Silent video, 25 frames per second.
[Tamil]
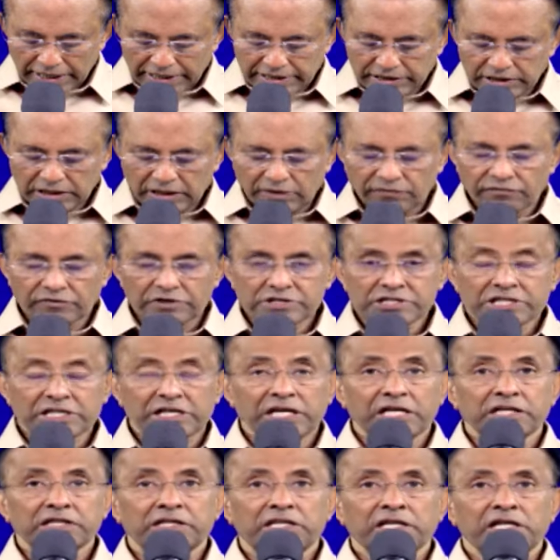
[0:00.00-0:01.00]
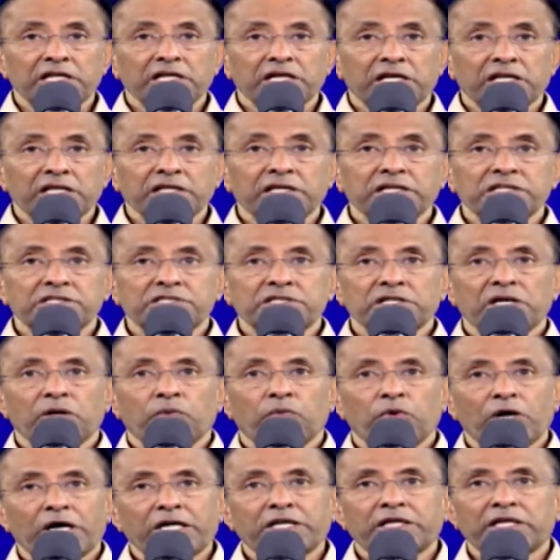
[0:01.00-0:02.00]
ஐந்தாம் வசனத்திலிருந்து சில
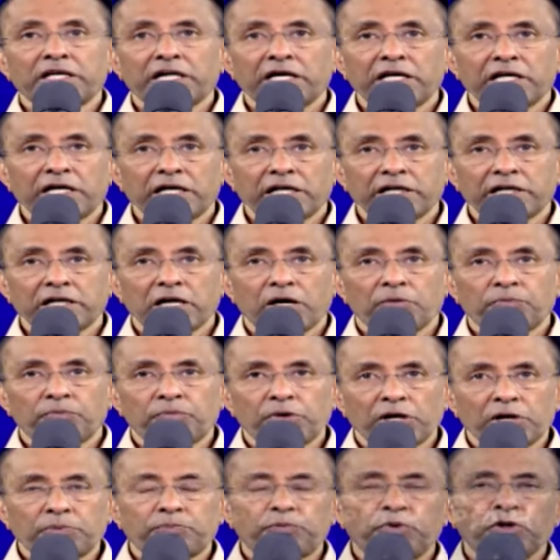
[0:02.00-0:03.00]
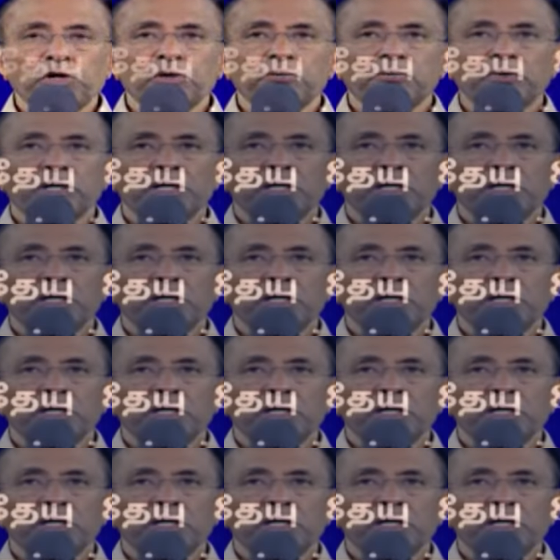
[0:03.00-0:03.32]
வார்த்தைகளை நாம் பார்ப்போம்